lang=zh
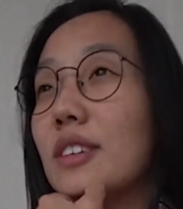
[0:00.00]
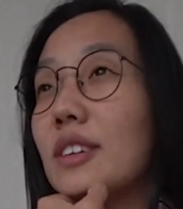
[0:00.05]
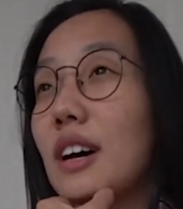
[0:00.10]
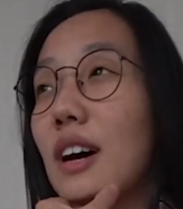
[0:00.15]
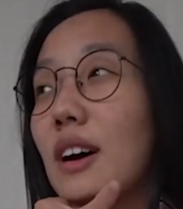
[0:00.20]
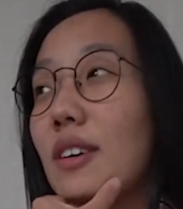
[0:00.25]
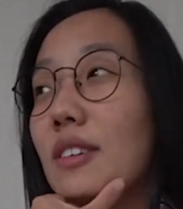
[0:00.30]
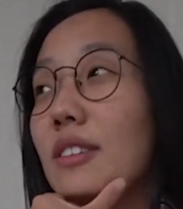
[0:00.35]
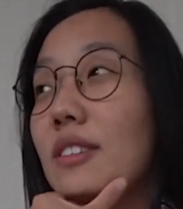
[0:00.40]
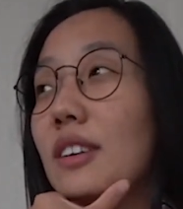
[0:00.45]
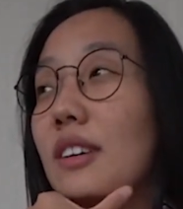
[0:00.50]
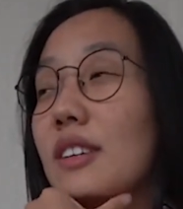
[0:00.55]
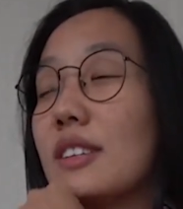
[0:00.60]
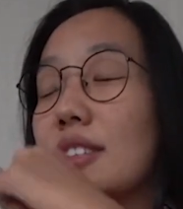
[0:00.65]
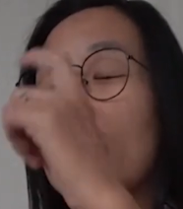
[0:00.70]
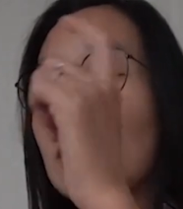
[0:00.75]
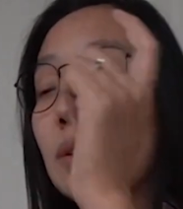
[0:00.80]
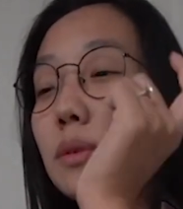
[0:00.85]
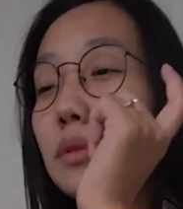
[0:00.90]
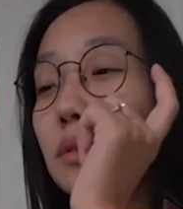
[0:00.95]
好，那
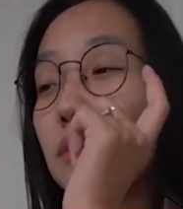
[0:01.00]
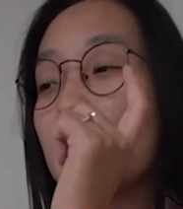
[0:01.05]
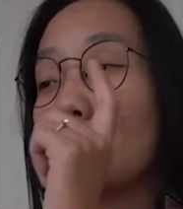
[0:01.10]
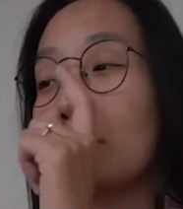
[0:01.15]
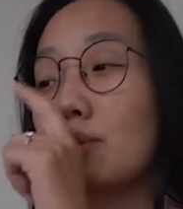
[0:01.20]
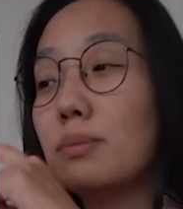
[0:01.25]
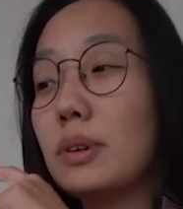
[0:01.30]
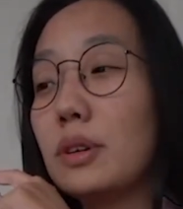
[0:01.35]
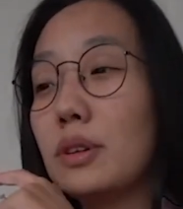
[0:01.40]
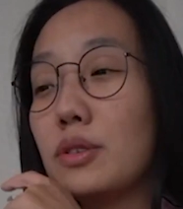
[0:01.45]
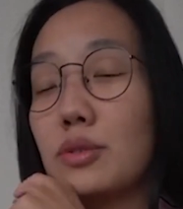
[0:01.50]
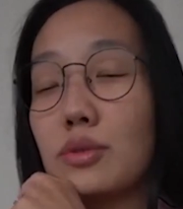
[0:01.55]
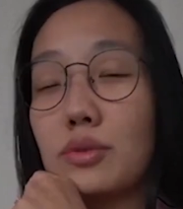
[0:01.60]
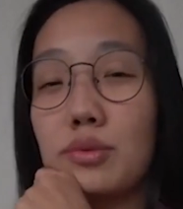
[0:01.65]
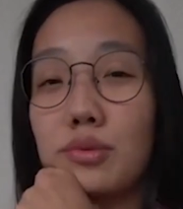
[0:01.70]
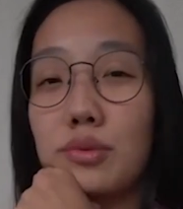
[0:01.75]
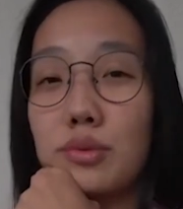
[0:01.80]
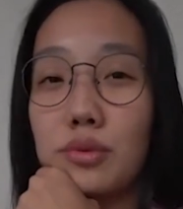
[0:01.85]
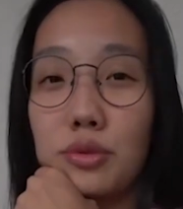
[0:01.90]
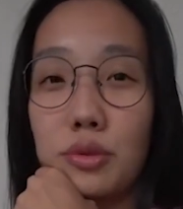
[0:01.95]
现在我就准备
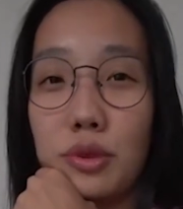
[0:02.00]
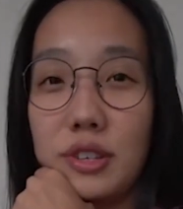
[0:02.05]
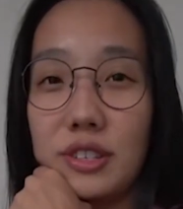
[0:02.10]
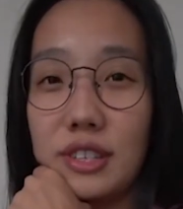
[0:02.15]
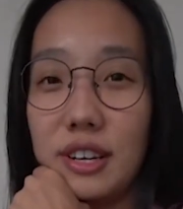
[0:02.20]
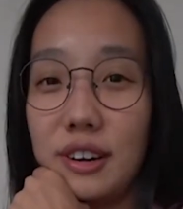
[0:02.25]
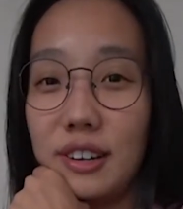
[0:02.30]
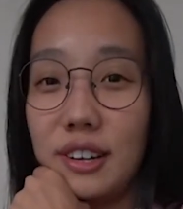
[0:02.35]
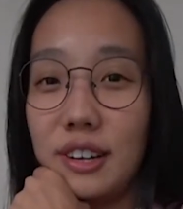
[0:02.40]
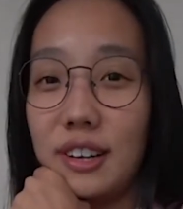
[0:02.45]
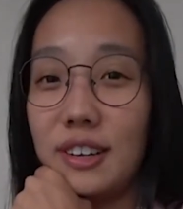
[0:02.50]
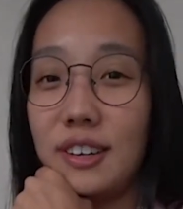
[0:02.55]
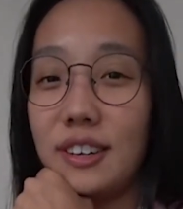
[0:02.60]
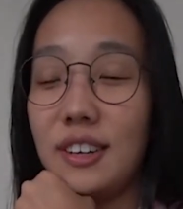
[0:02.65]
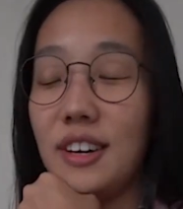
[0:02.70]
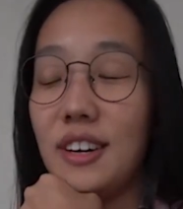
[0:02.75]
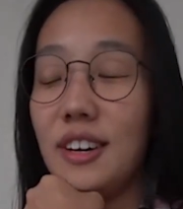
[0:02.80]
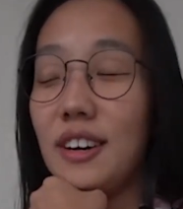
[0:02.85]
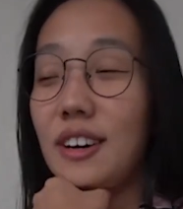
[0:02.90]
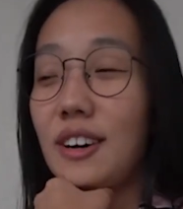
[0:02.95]
睡觉了，
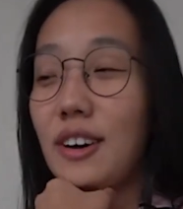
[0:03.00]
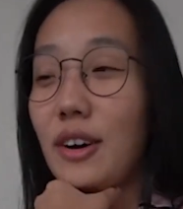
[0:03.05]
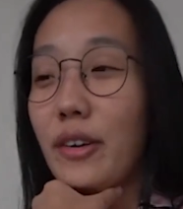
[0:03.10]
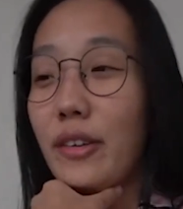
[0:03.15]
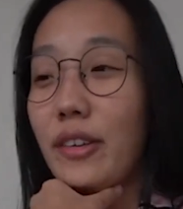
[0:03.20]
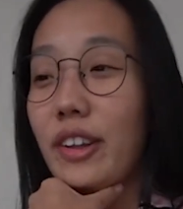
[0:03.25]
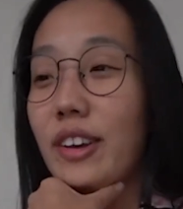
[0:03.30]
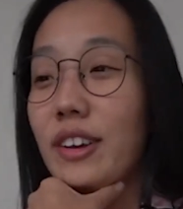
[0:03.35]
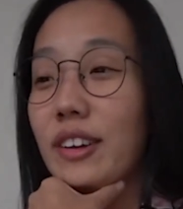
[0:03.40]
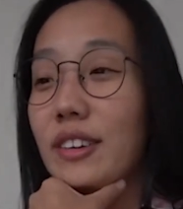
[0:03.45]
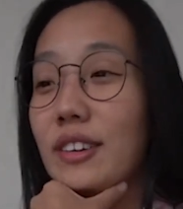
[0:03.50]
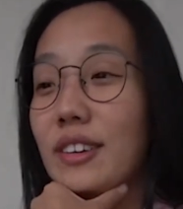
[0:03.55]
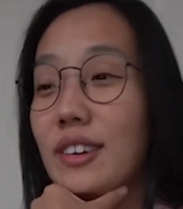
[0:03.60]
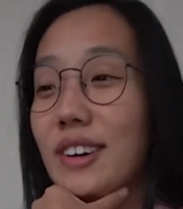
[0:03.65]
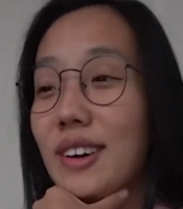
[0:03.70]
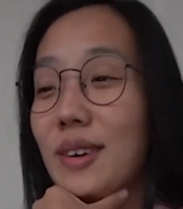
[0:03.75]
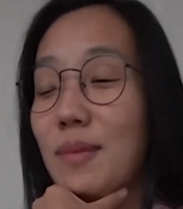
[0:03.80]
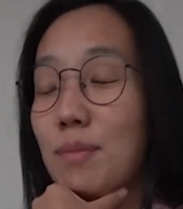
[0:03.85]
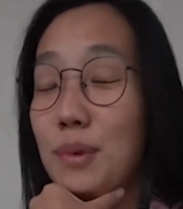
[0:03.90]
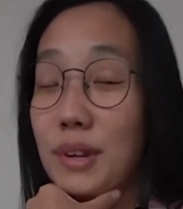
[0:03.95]
好累哦，
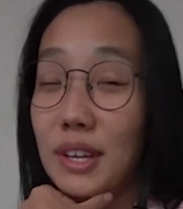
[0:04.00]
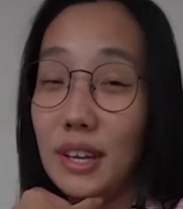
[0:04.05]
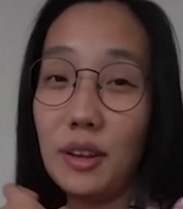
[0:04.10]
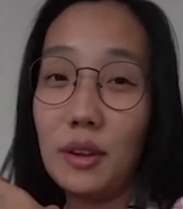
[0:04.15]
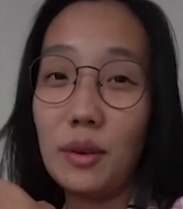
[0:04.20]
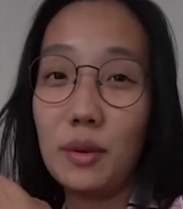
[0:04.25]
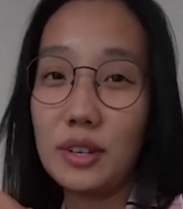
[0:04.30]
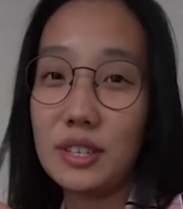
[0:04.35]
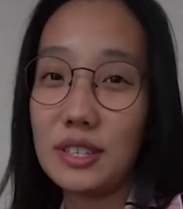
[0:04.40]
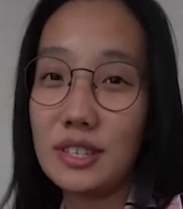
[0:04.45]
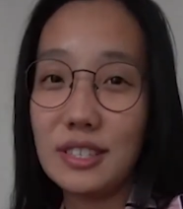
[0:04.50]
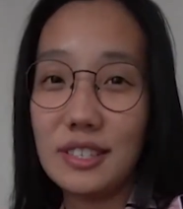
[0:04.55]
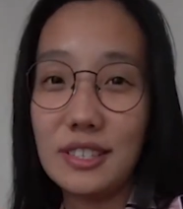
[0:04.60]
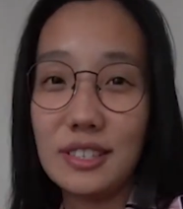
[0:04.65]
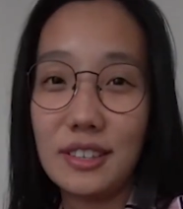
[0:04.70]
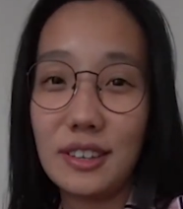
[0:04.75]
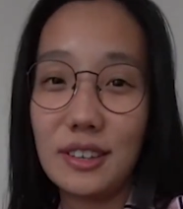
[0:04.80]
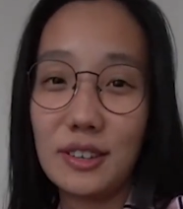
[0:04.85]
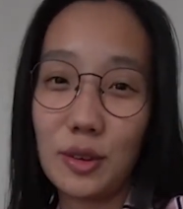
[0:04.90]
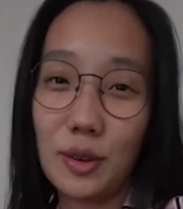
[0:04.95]
明天又是一
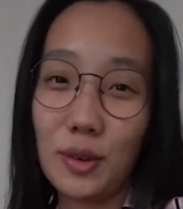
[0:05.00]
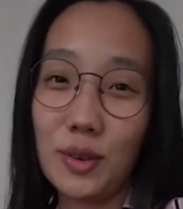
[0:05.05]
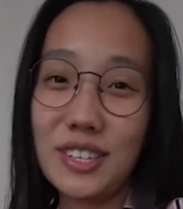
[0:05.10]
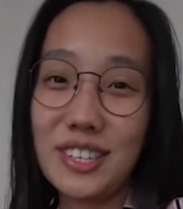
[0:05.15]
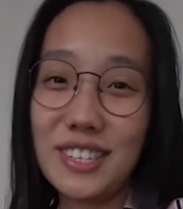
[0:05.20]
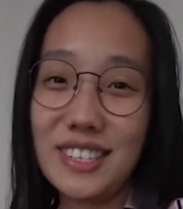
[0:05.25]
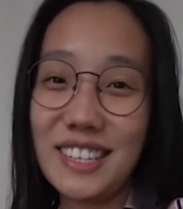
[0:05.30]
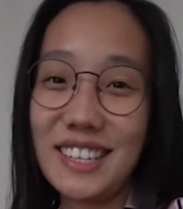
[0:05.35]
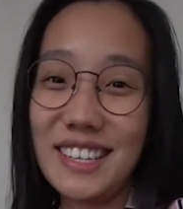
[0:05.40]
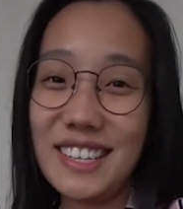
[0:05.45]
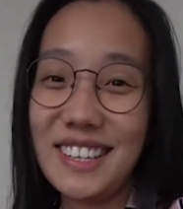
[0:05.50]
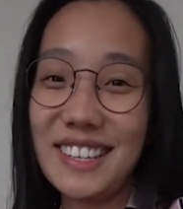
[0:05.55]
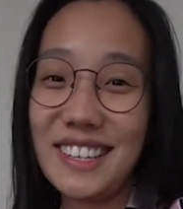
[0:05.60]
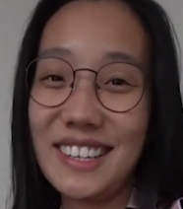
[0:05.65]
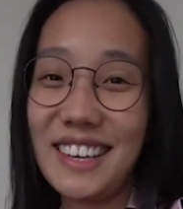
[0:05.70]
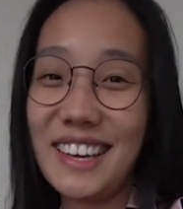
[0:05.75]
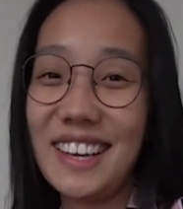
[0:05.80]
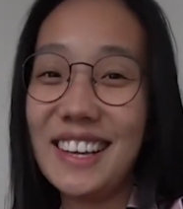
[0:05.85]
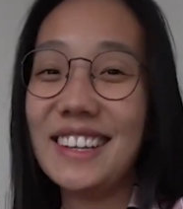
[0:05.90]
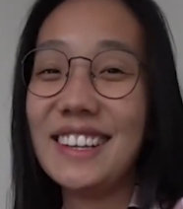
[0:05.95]
个充实的一
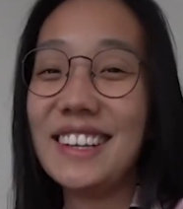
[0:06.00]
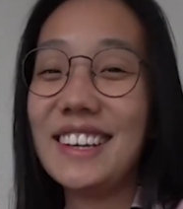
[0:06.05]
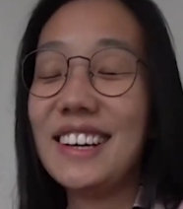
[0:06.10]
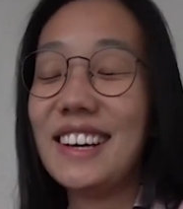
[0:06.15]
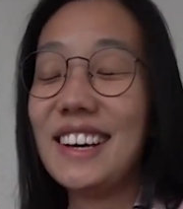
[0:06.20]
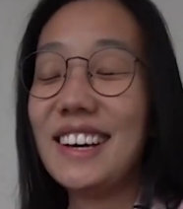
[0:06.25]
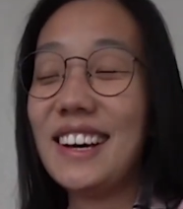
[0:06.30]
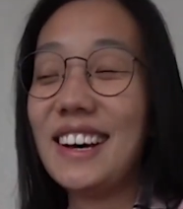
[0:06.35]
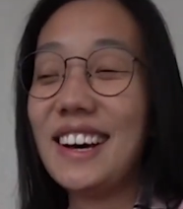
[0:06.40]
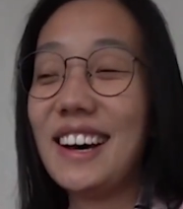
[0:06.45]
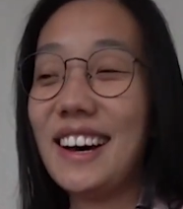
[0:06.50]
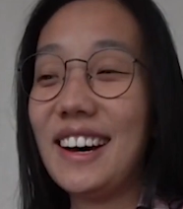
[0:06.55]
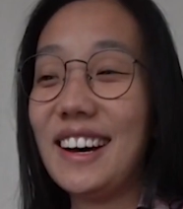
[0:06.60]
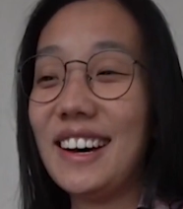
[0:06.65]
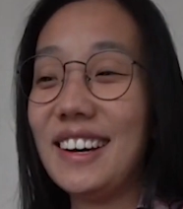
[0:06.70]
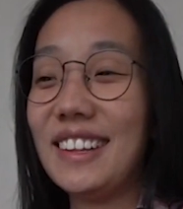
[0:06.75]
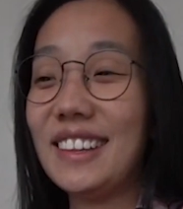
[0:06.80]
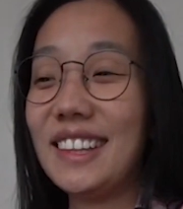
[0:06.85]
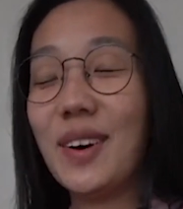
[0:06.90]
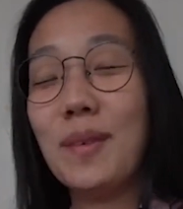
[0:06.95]
天，
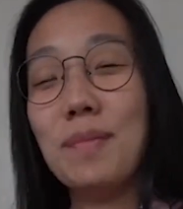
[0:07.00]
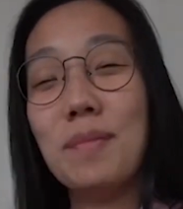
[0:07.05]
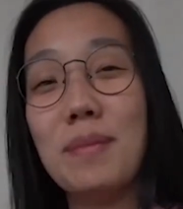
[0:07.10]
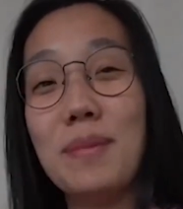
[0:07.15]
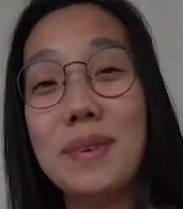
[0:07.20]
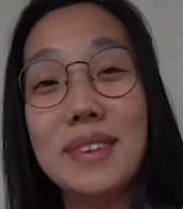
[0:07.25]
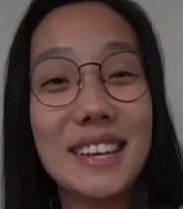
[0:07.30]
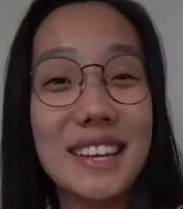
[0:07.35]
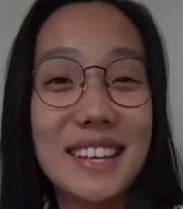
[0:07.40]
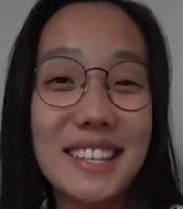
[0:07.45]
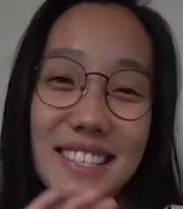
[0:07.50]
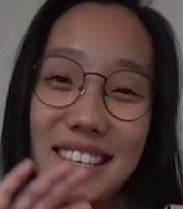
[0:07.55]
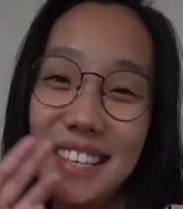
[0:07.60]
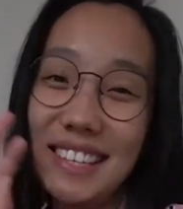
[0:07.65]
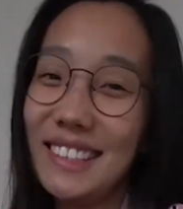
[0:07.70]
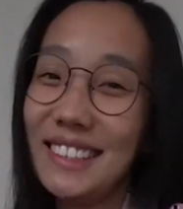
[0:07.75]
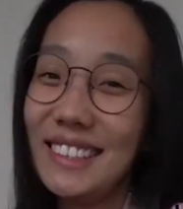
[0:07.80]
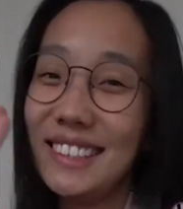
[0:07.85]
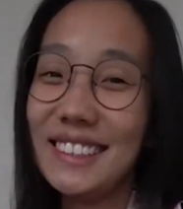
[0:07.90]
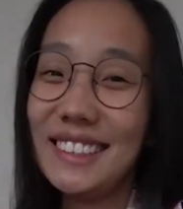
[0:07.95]
啊，那我们明天
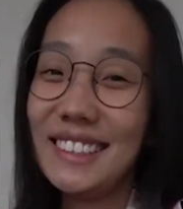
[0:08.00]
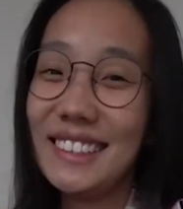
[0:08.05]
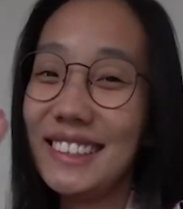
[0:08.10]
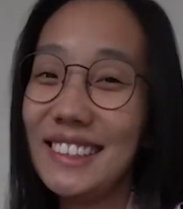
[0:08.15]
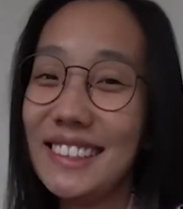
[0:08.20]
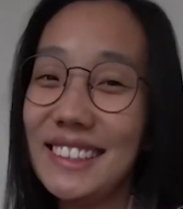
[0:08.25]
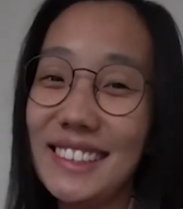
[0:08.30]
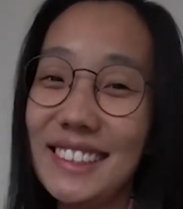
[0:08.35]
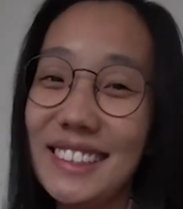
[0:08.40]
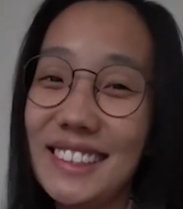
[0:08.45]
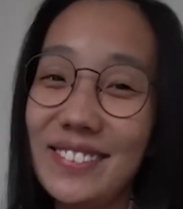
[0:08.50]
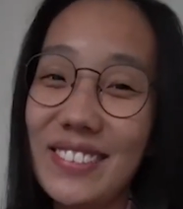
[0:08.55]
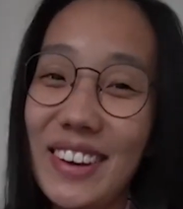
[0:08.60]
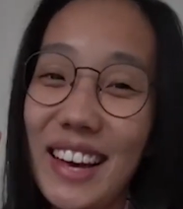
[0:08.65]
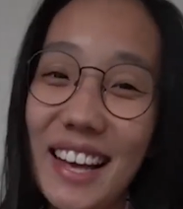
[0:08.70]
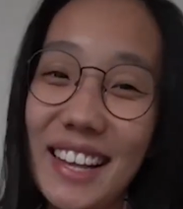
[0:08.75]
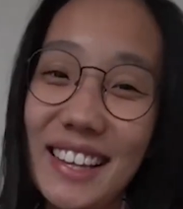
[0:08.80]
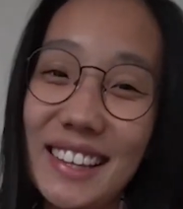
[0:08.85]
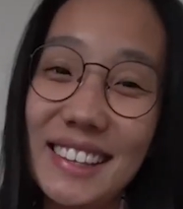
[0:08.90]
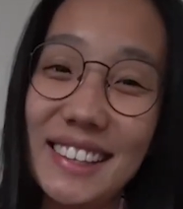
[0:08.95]
见，晚
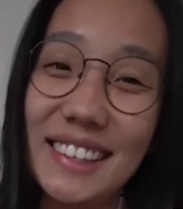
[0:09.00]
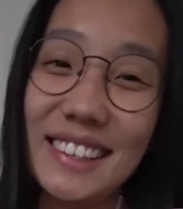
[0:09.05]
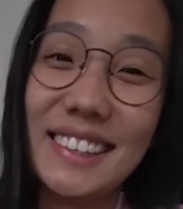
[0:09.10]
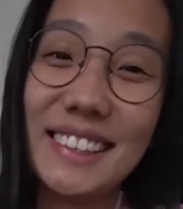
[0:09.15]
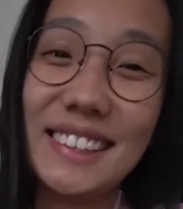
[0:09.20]
安。